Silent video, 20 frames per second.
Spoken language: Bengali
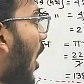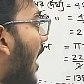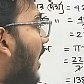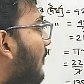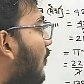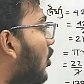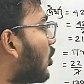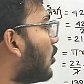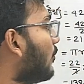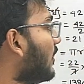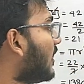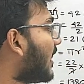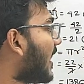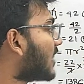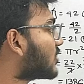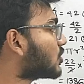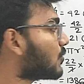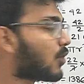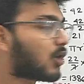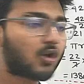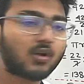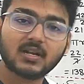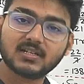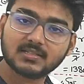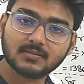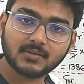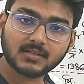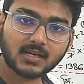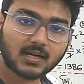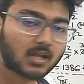এক বর্গ মিটার একশো বর্গ
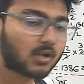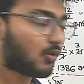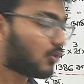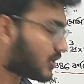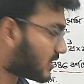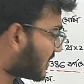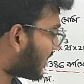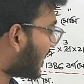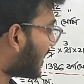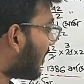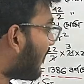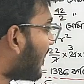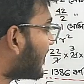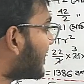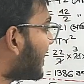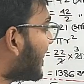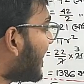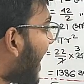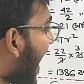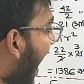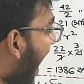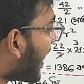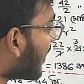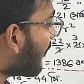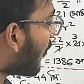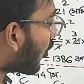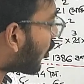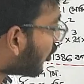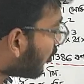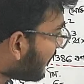ডেসিমিটার কোশ্চেনে দেওয়া আছে কি এক
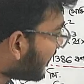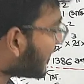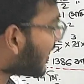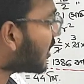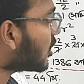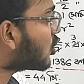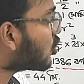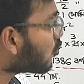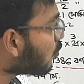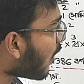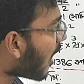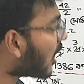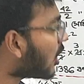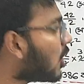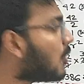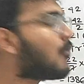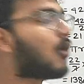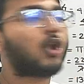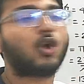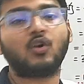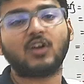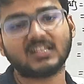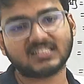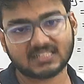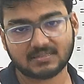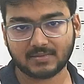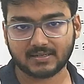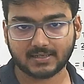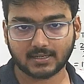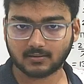বর্গ মিটার চুয়ান্ন বর্গ
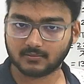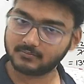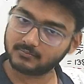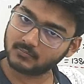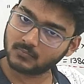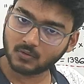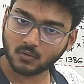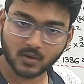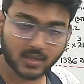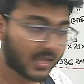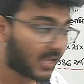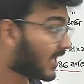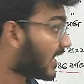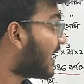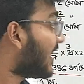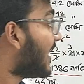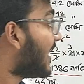ডেসিমিটার ওকে